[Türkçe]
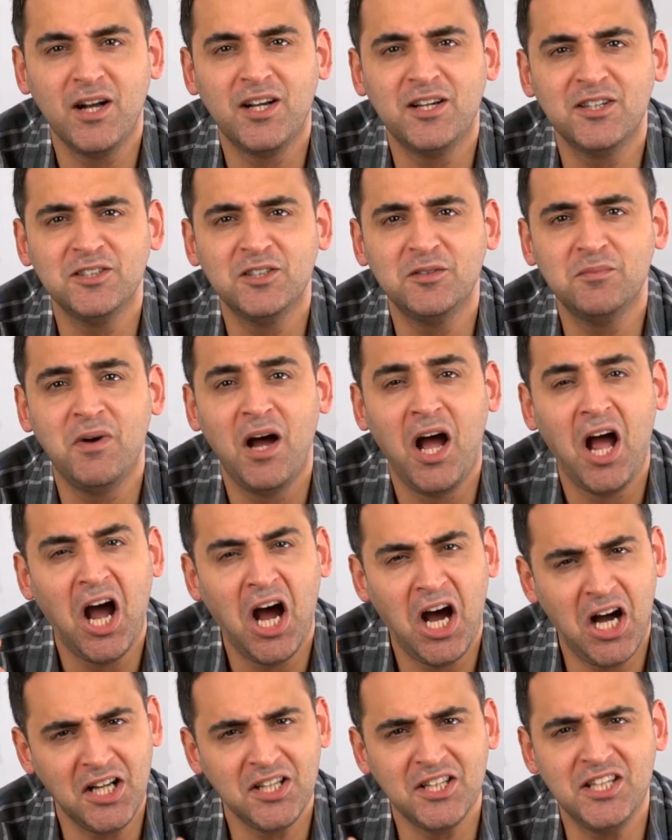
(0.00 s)
Bakalım
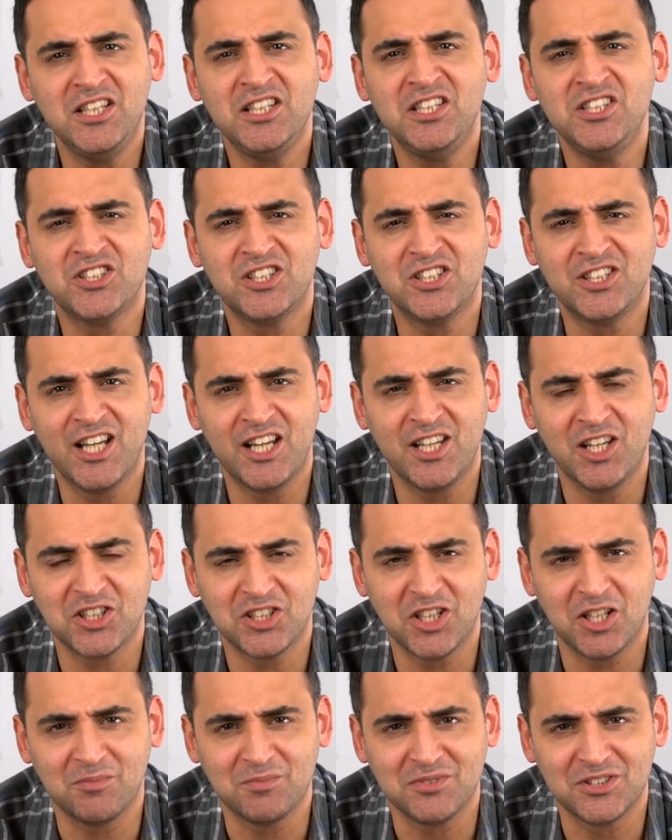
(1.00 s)
hangi ilginçlikler
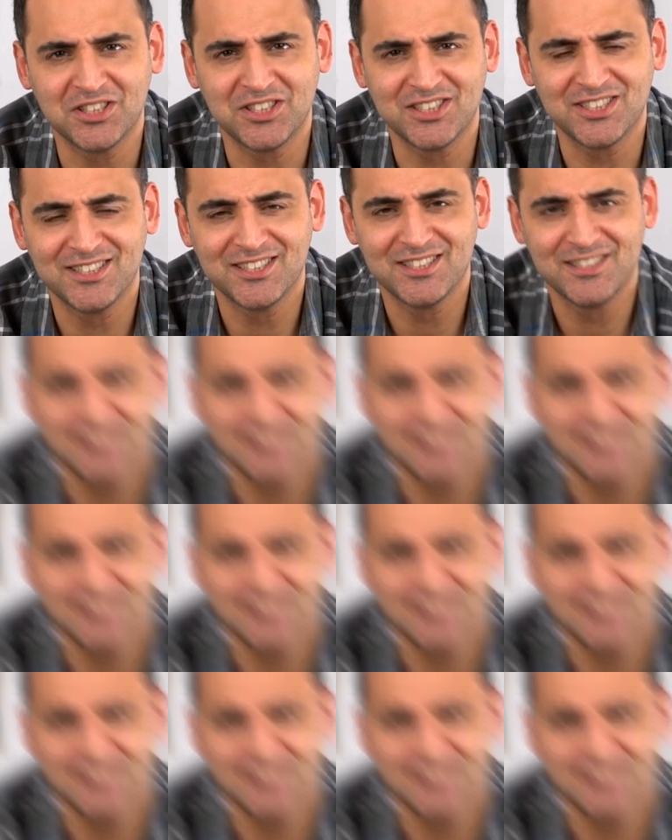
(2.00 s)
yaşanmış?